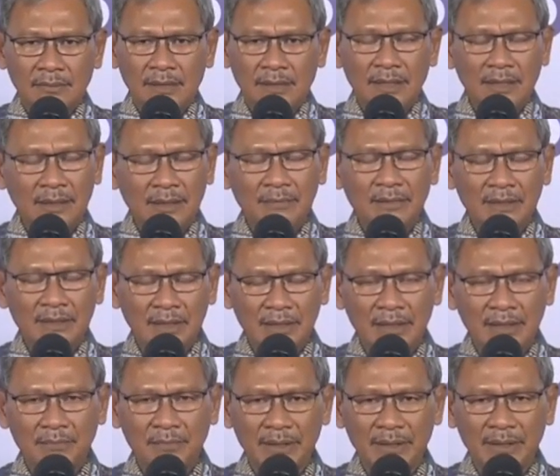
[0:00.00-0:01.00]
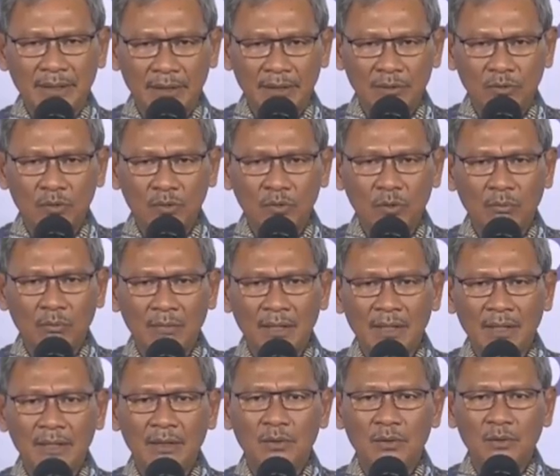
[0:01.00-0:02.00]
ini menjadi penting untuk
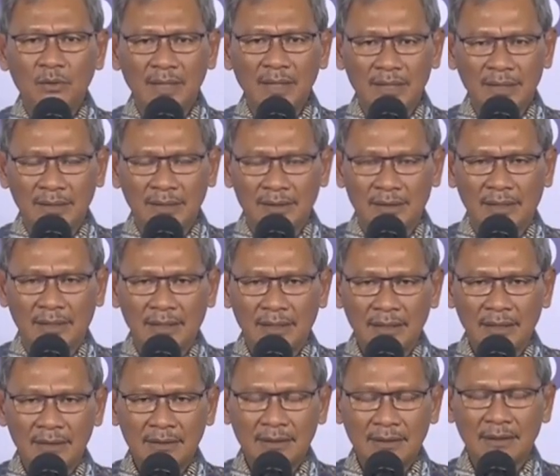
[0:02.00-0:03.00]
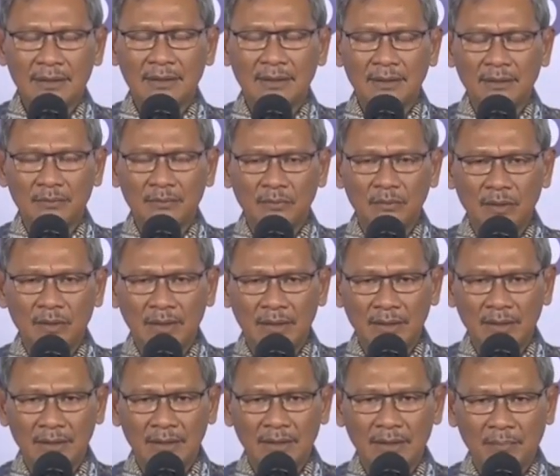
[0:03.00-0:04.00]
melindungi kita dari
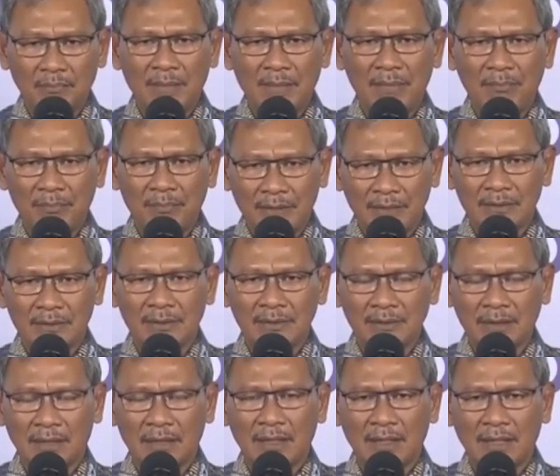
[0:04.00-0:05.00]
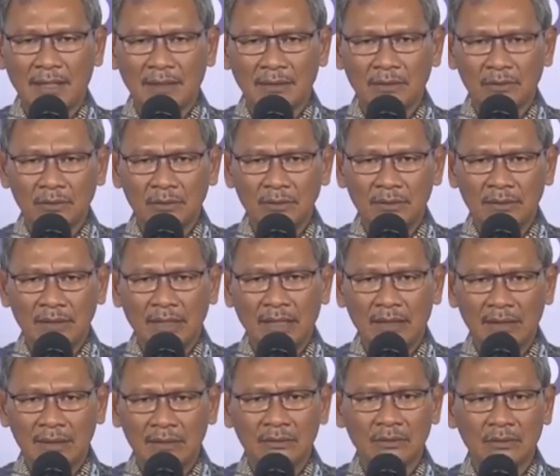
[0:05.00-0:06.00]
kemungkinan terpapar secara langsung
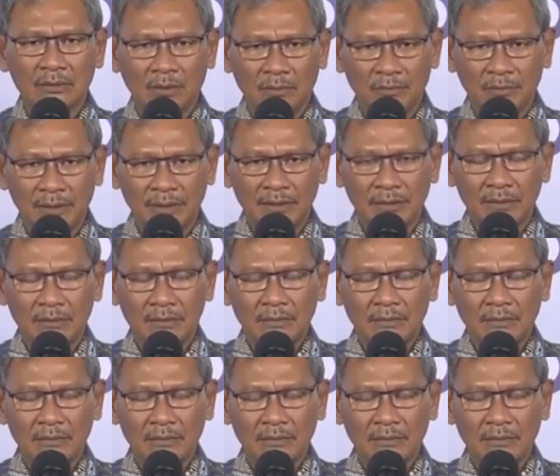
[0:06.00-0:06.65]
dari droplet,